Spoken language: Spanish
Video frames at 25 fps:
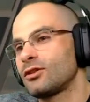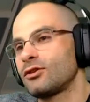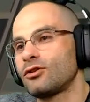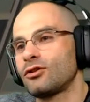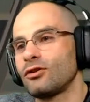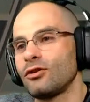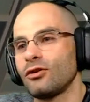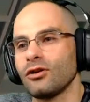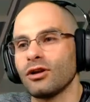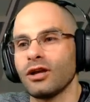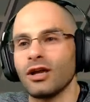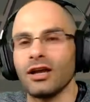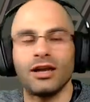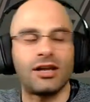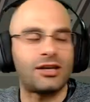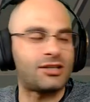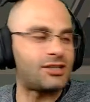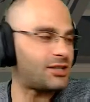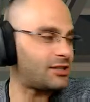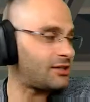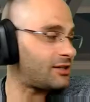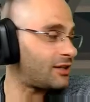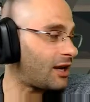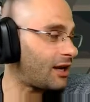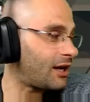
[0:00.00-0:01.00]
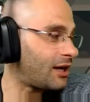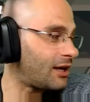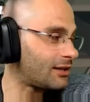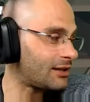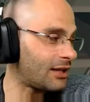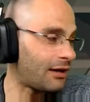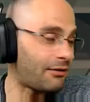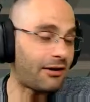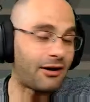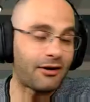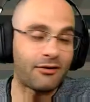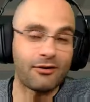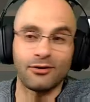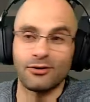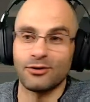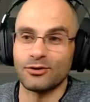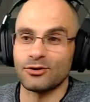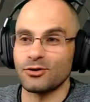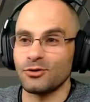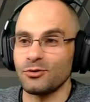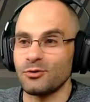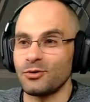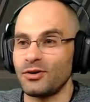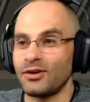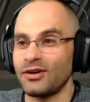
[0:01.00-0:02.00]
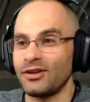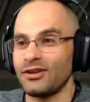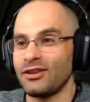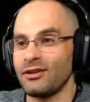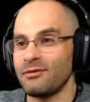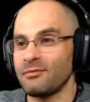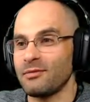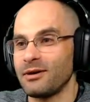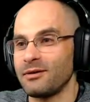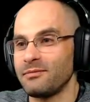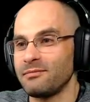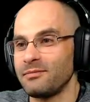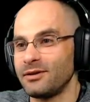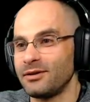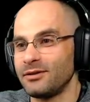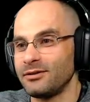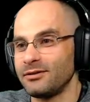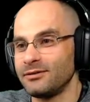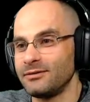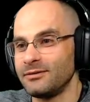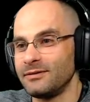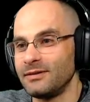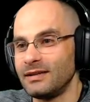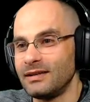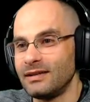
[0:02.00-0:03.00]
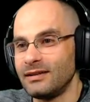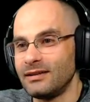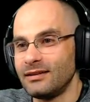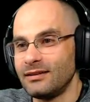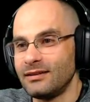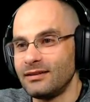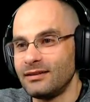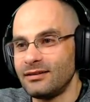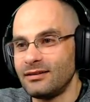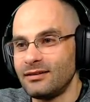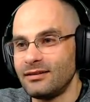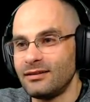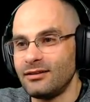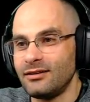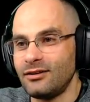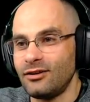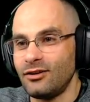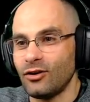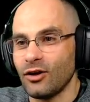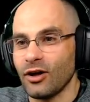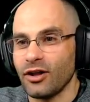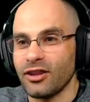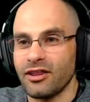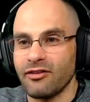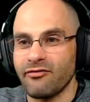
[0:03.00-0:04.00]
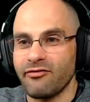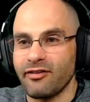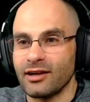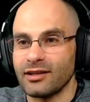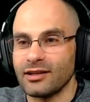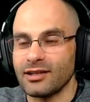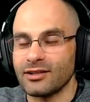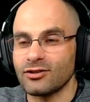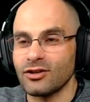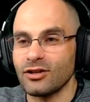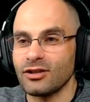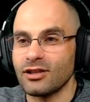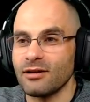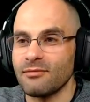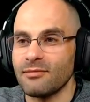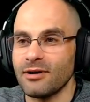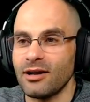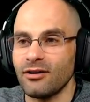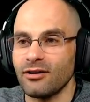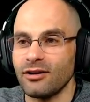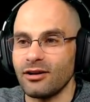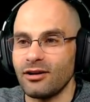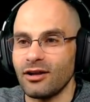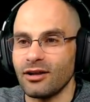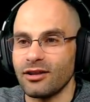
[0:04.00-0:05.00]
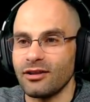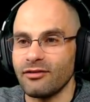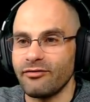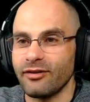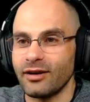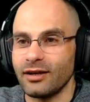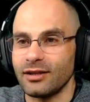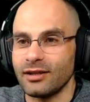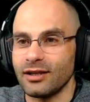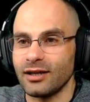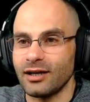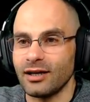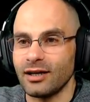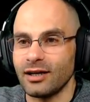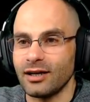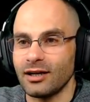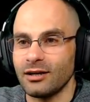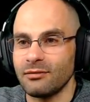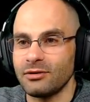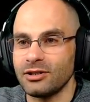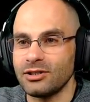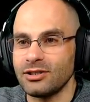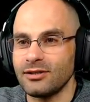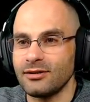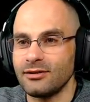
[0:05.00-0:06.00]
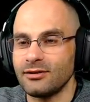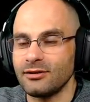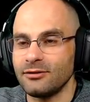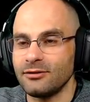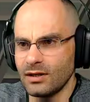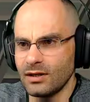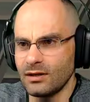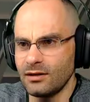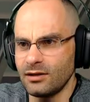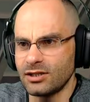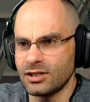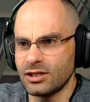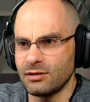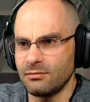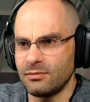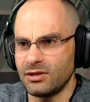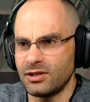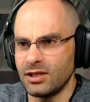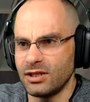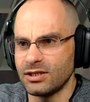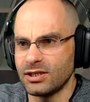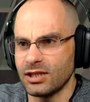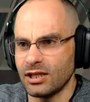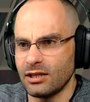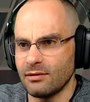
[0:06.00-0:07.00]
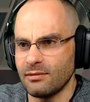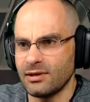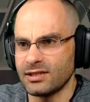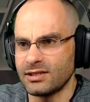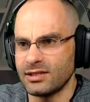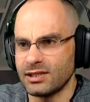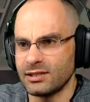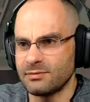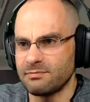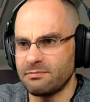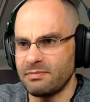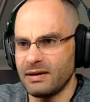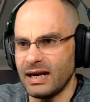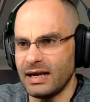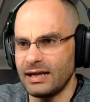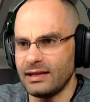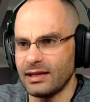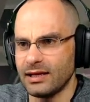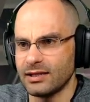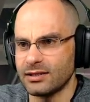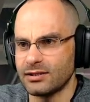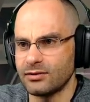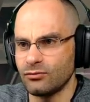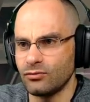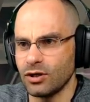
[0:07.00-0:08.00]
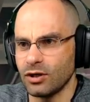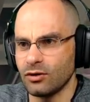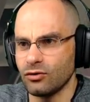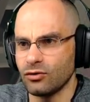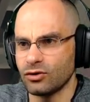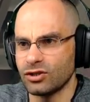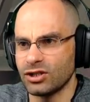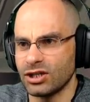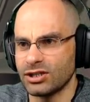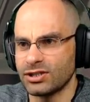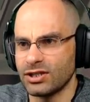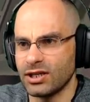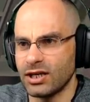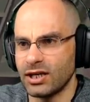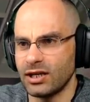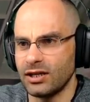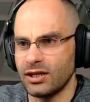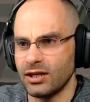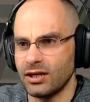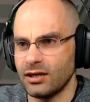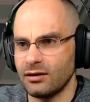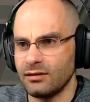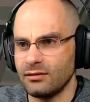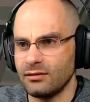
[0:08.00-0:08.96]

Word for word: lo que quieres es tirar la tabla cuando subo encima, pero... No hace falta, soy tan malo que no hace falta, bichito. Es que me tienes además de espaldas, una cosa extraña.